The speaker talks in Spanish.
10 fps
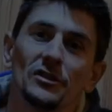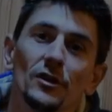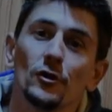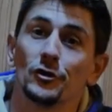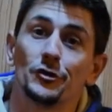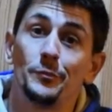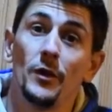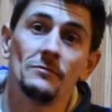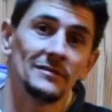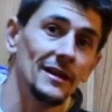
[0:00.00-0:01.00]
chicos,
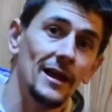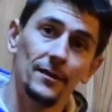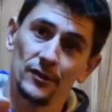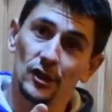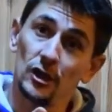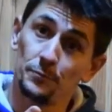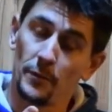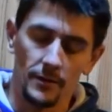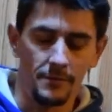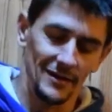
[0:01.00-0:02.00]
podemos tener dos
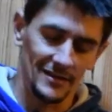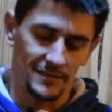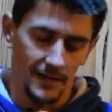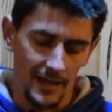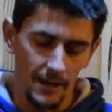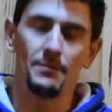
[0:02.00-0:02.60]
problemas. El